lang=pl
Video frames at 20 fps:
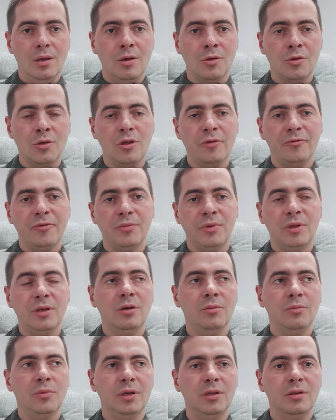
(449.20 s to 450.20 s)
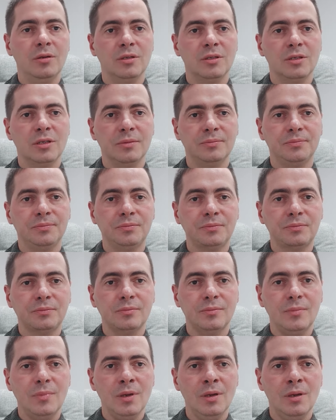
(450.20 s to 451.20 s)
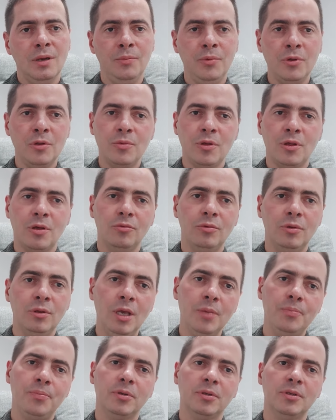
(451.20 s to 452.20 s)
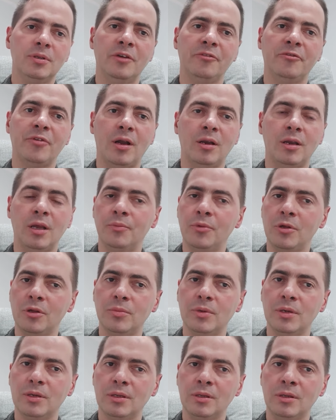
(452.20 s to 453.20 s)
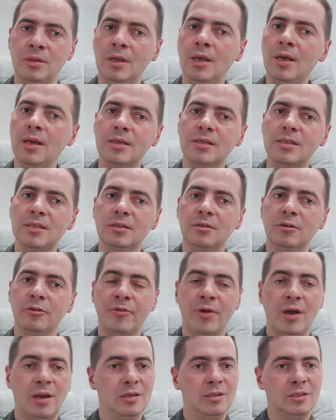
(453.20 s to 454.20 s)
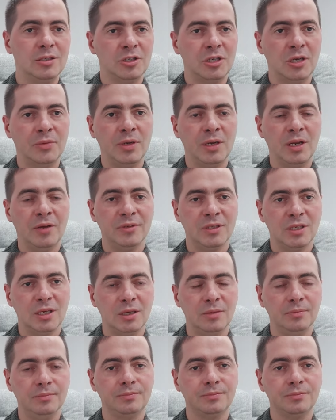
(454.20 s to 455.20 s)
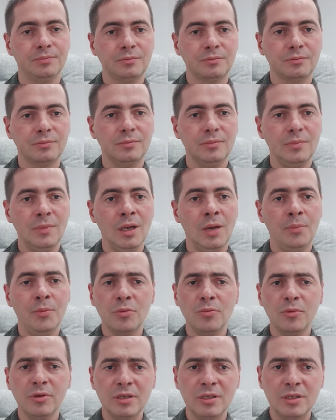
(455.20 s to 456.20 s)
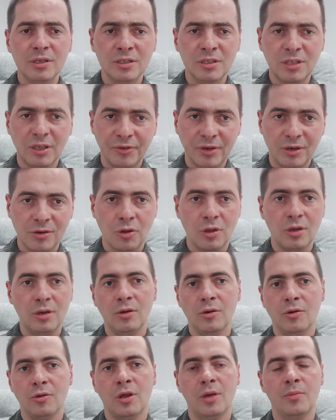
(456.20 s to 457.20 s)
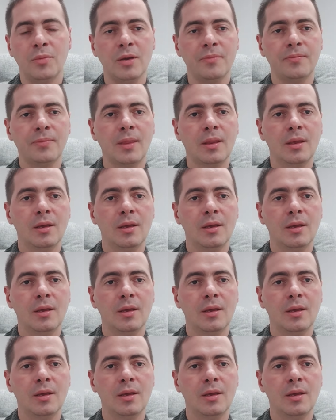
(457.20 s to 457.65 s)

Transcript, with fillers: Życzę Wam tego, moi drodzy, abyśmy się nie poddawali, abyśmy nie rezygnowali z siebie nawzajem, abyśmy zawalczyli o siebie